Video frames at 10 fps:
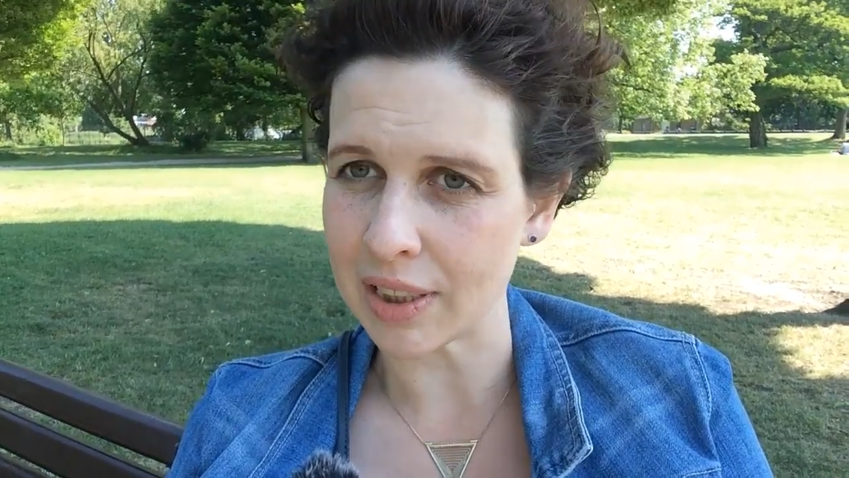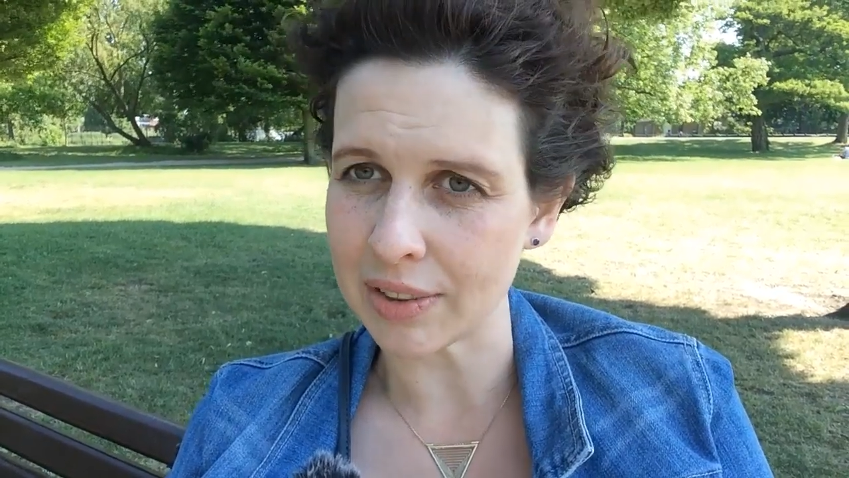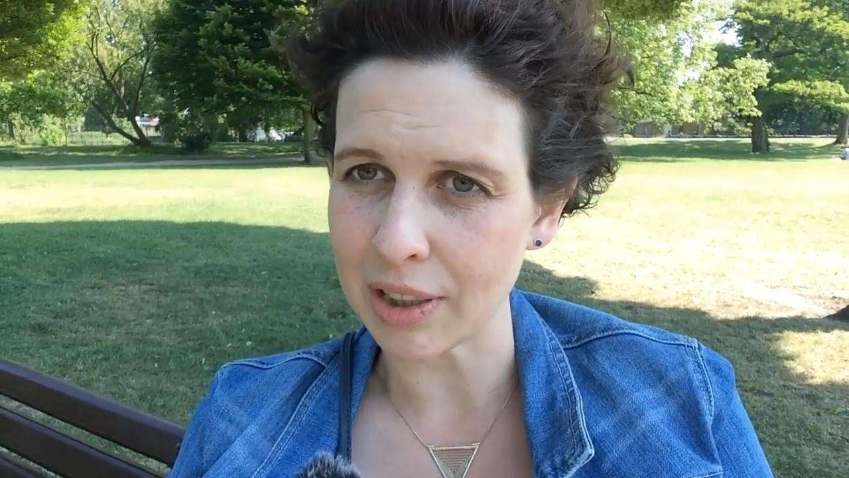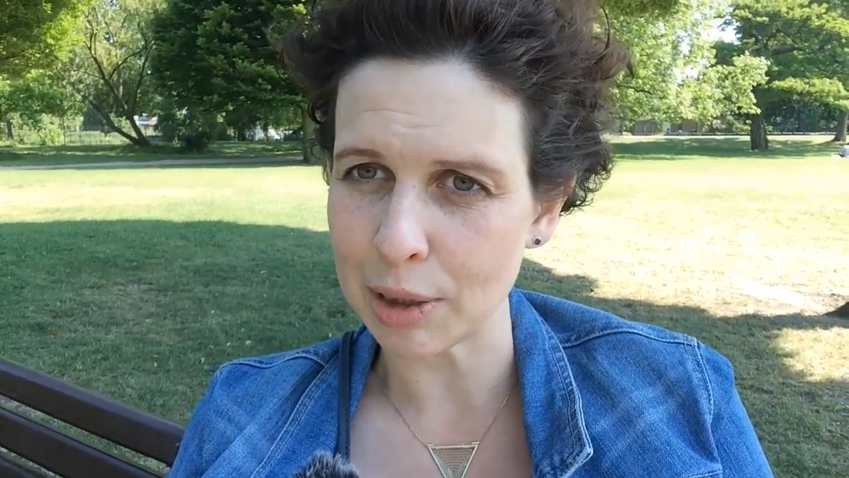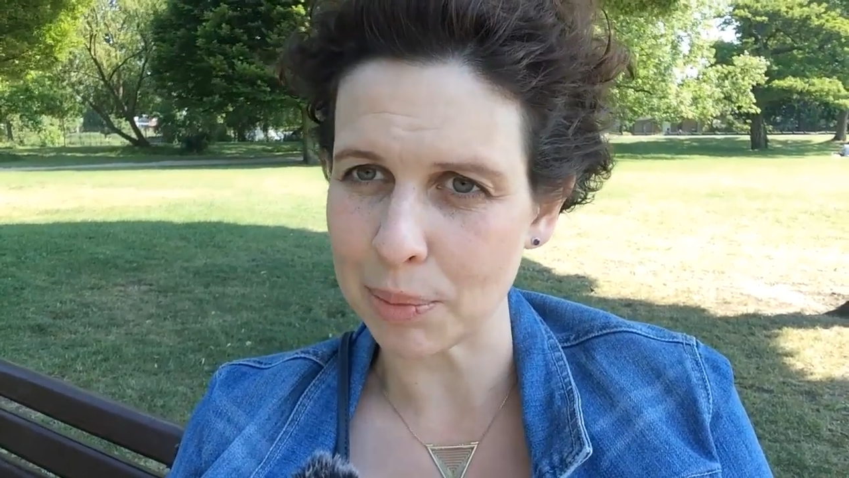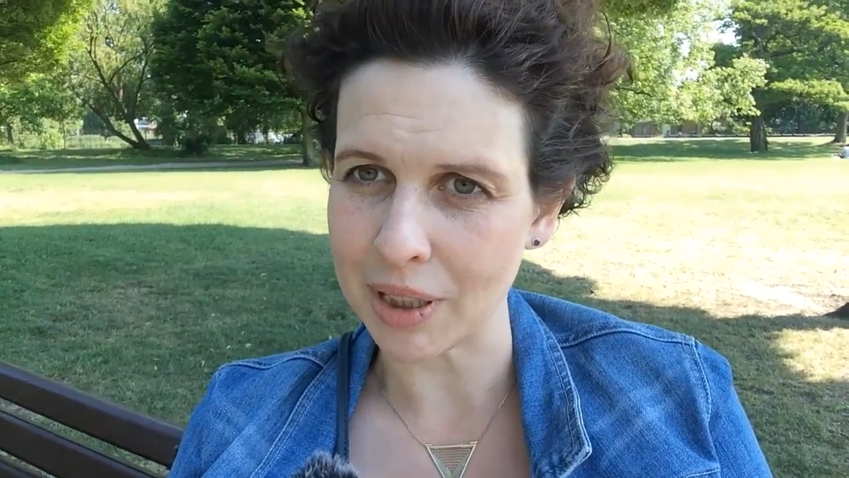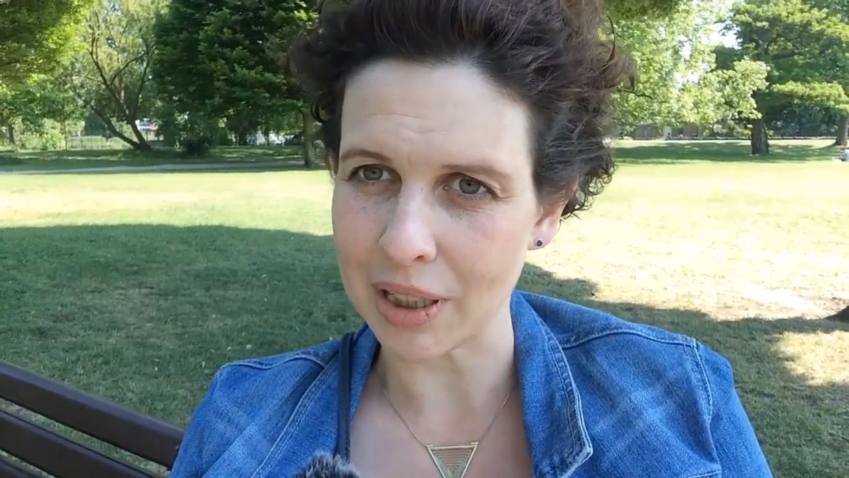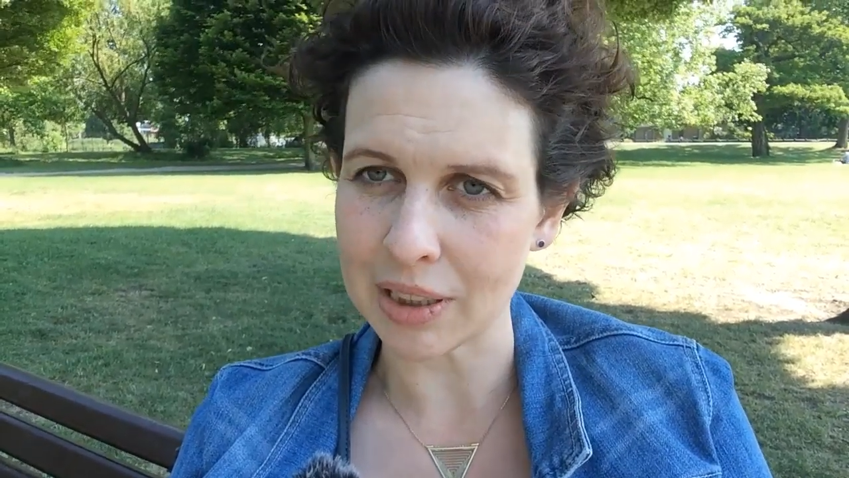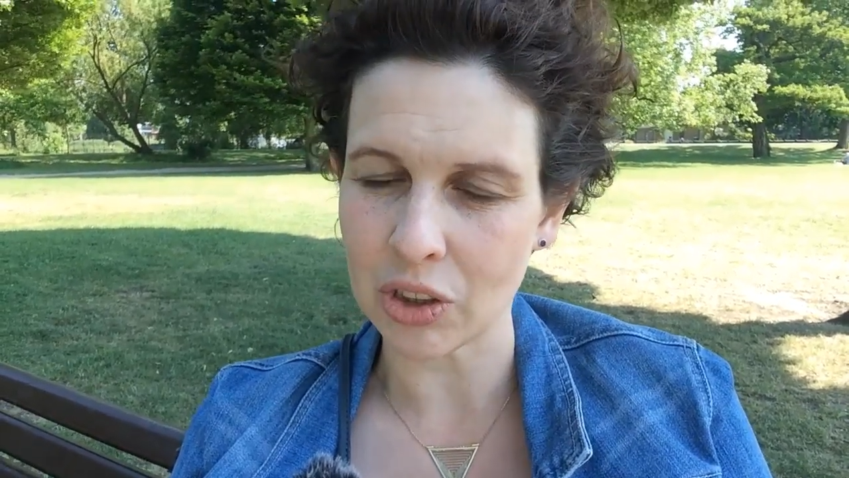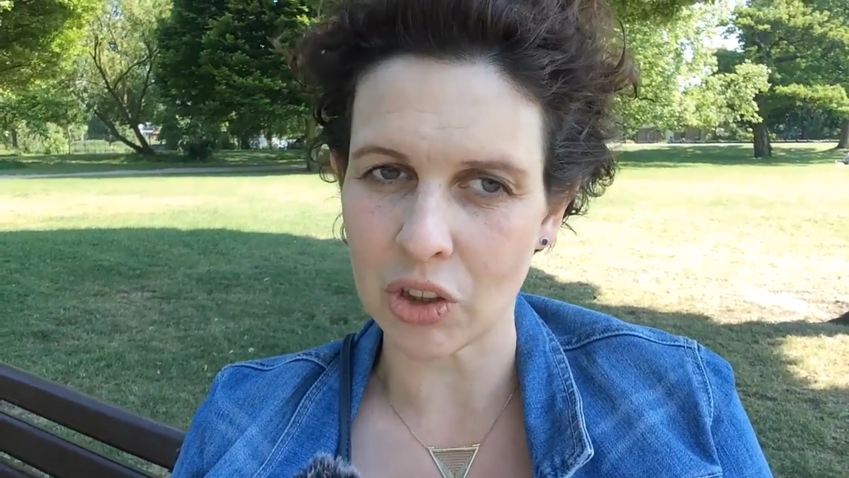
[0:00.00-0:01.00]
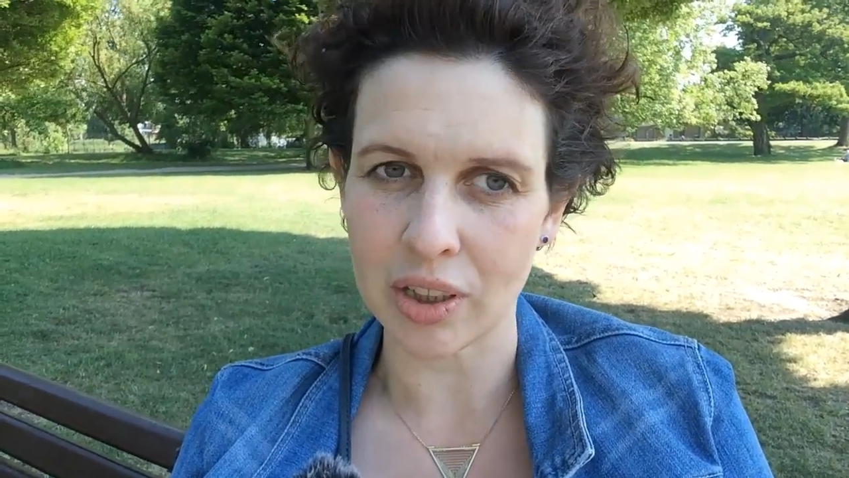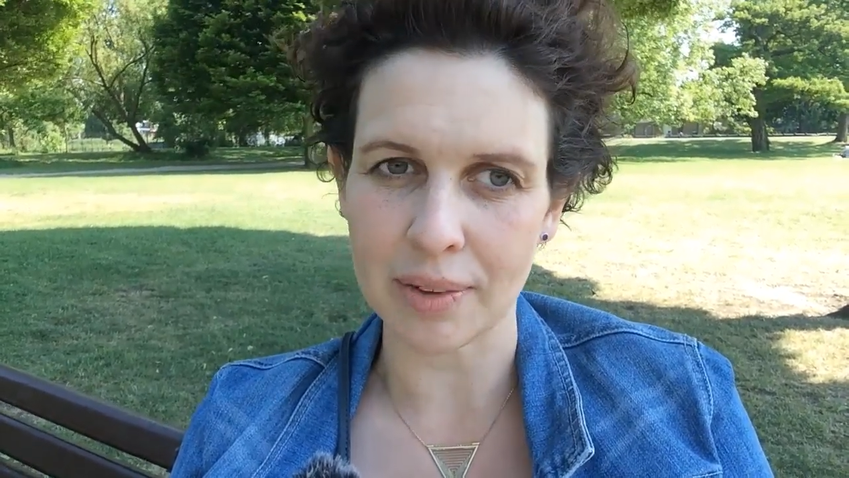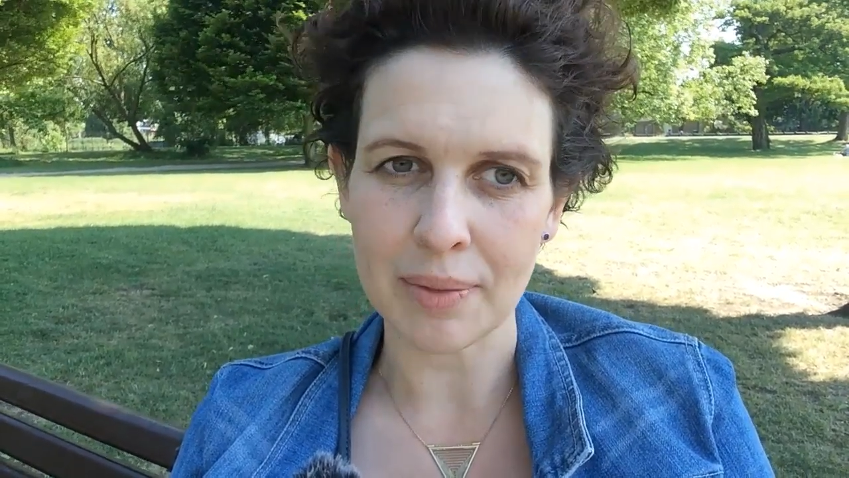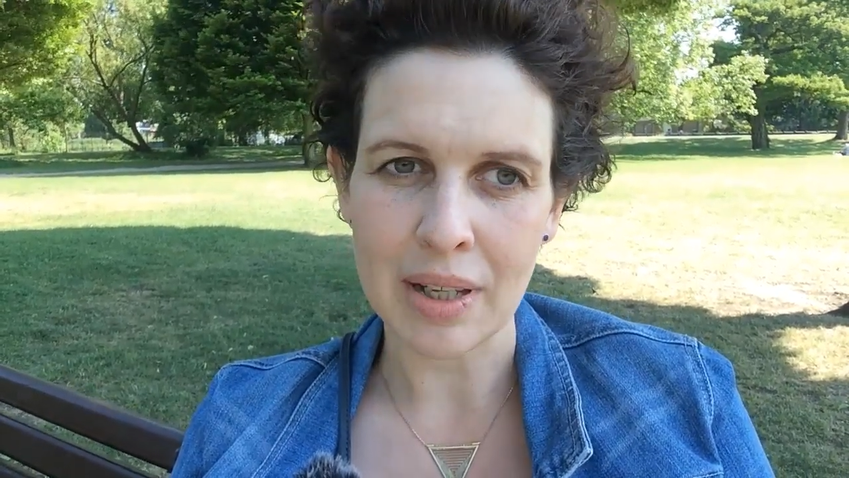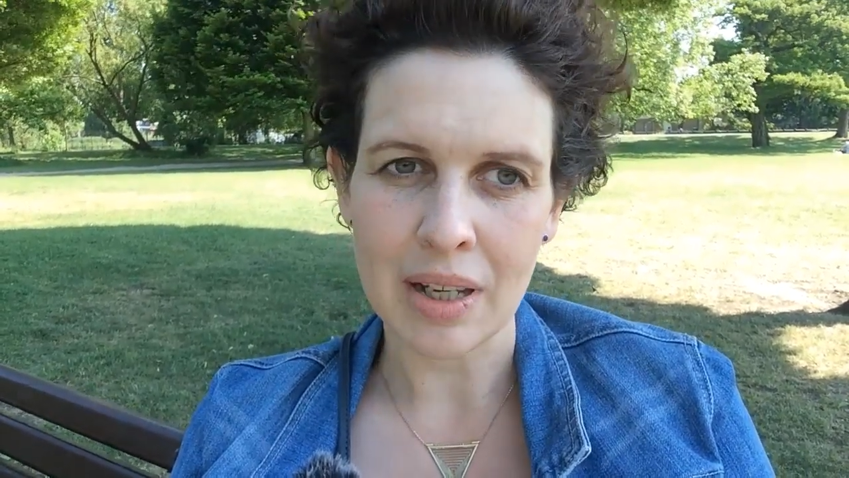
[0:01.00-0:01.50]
на свадебные расходы,